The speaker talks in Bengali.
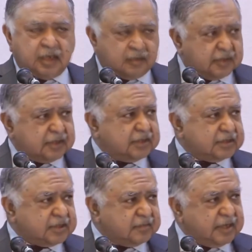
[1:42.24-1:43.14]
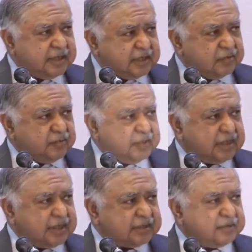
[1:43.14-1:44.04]
আমরা কি দেশের মালিকের ভূমিকা
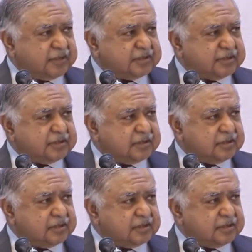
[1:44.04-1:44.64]
রাখতে পারছি